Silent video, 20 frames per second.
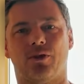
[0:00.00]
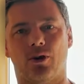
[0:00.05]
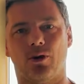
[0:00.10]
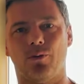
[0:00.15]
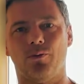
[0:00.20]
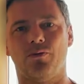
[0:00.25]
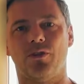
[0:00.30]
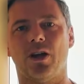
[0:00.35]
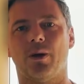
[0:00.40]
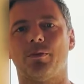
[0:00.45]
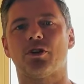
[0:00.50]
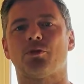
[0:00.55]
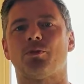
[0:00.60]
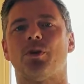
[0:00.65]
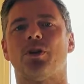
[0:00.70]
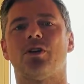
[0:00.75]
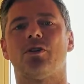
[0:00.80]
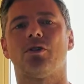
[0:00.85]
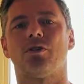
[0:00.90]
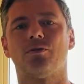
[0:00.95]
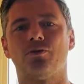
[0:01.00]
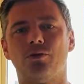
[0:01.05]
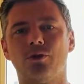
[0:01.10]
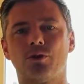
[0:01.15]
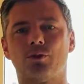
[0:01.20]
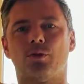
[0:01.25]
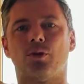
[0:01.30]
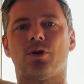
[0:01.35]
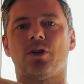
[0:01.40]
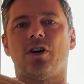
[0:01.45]
Warum? Wir haben ja später noch einen
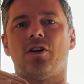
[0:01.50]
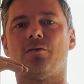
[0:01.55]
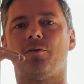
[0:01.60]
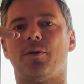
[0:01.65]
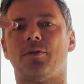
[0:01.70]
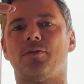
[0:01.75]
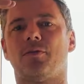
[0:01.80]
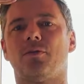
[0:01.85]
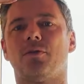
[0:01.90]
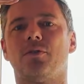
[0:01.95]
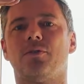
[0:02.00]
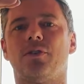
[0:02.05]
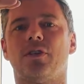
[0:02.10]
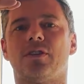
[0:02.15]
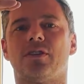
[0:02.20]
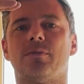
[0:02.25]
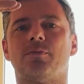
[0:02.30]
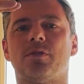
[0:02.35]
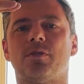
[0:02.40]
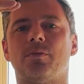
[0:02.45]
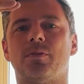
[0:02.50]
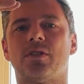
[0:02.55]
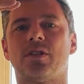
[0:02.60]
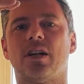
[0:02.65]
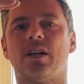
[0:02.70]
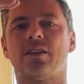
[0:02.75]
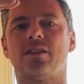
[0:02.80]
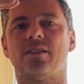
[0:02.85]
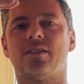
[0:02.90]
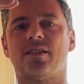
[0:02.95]
Fußbodenaufbau von ungefähr 17 bis
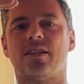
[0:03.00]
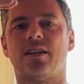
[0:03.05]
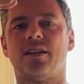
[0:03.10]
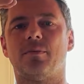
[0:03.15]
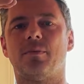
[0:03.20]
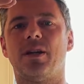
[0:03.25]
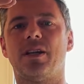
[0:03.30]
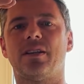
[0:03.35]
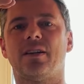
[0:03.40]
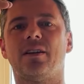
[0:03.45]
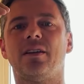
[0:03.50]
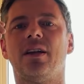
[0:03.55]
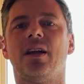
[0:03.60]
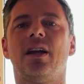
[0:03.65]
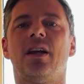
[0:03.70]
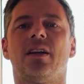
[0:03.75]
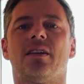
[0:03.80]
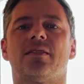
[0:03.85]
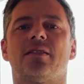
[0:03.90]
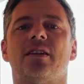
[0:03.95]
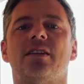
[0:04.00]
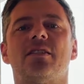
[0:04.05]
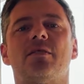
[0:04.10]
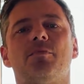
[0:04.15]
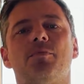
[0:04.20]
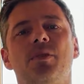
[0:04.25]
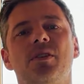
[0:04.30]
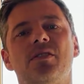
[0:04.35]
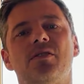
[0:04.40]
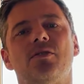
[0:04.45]
18 cm, das heißt ein
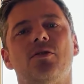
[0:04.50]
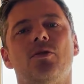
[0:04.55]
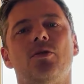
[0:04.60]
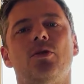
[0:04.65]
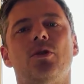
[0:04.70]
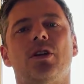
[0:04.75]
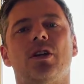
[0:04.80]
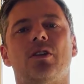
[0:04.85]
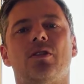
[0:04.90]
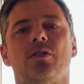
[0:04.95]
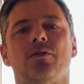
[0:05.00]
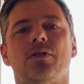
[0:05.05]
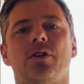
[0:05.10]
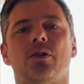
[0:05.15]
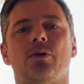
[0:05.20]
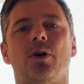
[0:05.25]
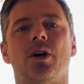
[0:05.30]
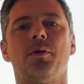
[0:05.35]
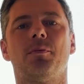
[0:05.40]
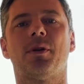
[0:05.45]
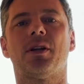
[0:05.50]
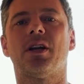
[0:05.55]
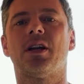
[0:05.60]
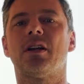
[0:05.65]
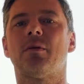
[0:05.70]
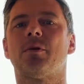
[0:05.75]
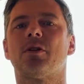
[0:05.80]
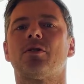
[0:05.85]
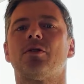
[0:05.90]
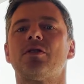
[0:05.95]
bisschen Höhe geht noch verloren, man hat
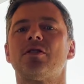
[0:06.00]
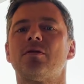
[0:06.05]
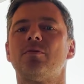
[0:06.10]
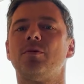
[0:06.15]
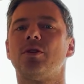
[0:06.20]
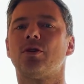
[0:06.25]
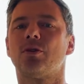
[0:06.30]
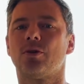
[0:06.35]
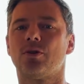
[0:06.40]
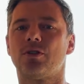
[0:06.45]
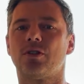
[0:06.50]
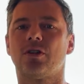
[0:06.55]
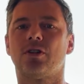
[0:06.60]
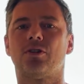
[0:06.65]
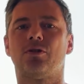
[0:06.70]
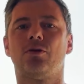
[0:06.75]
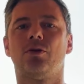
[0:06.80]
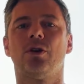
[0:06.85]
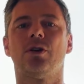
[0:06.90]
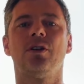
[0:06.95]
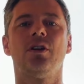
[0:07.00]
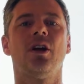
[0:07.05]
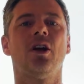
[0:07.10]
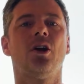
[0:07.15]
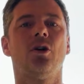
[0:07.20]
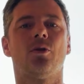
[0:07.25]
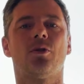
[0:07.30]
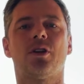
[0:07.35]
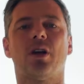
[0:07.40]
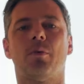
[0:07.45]
aber trotzdem die größeren Türen
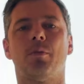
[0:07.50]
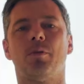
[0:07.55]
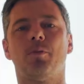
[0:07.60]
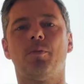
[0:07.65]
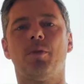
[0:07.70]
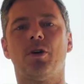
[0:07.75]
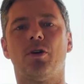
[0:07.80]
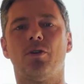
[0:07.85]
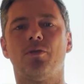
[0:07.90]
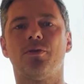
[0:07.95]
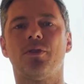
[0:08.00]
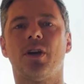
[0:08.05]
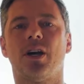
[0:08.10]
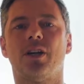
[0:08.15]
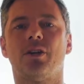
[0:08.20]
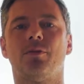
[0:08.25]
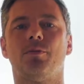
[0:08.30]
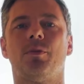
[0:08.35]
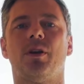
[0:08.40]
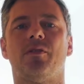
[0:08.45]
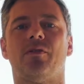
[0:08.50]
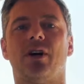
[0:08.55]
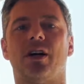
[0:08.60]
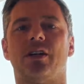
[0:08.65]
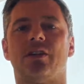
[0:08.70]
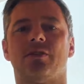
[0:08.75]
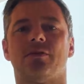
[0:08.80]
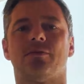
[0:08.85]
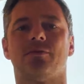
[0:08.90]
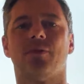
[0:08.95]
und damit mehr Offenheit und mehr
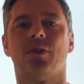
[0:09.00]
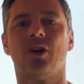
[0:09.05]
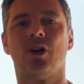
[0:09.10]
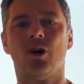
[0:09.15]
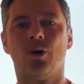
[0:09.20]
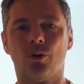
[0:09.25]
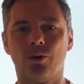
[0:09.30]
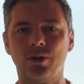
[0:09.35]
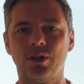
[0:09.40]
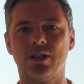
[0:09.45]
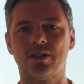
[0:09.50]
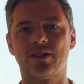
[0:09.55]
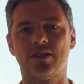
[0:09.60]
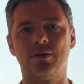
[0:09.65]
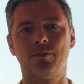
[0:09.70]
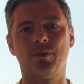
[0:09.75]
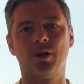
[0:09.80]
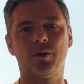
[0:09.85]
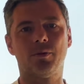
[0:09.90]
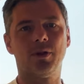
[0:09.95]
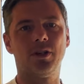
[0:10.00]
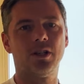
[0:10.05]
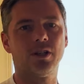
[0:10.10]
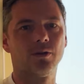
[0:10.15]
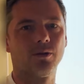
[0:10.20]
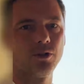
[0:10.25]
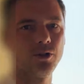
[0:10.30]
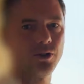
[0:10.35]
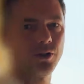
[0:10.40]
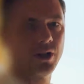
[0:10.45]
Weite. Und jetzt sieht man im
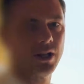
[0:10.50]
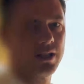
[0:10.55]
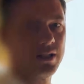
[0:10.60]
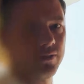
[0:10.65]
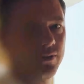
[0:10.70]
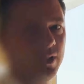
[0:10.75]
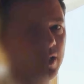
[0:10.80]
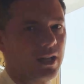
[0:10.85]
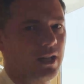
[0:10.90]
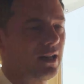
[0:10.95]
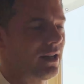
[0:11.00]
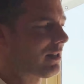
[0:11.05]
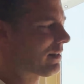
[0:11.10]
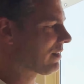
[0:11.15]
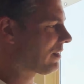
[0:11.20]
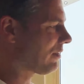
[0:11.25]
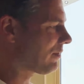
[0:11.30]
Hintergrund schon ganz viel Glas.